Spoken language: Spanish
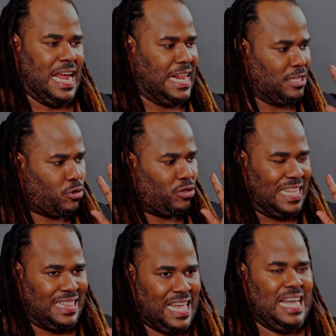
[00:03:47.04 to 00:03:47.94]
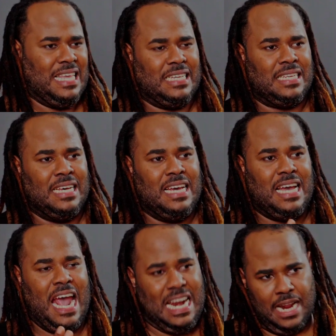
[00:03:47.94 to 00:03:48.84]
en estos detalles
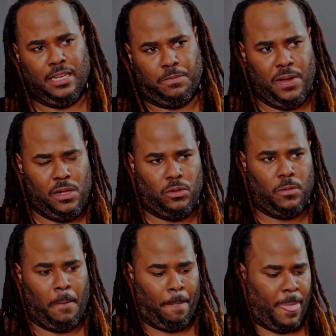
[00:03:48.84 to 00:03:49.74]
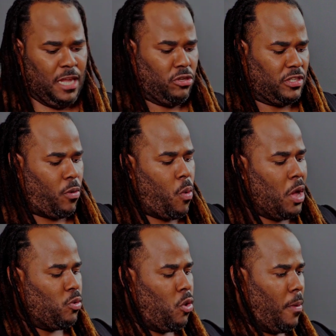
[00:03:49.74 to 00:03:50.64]
en el Espíritu. Entonces
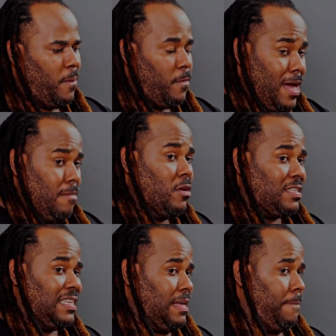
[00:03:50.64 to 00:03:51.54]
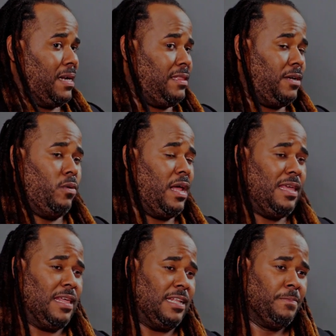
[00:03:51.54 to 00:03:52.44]
cuando vemos esta
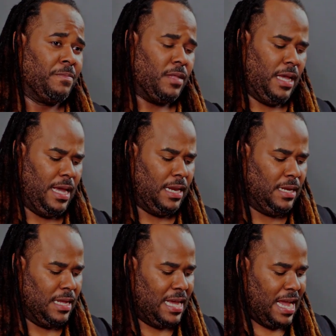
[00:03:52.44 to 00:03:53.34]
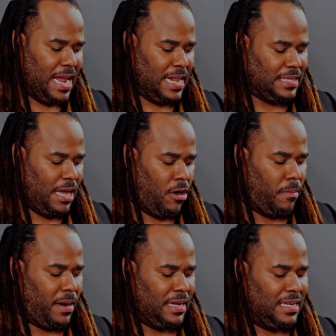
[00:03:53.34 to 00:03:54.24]
particularidad en, este
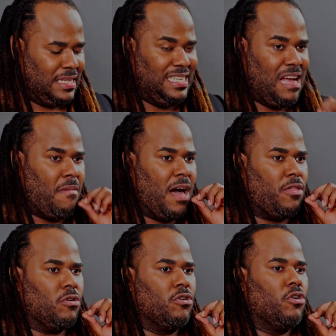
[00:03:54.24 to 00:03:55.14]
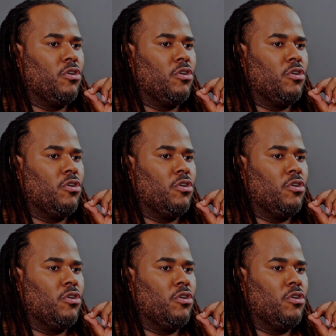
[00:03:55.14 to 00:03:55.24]
hombre llamado...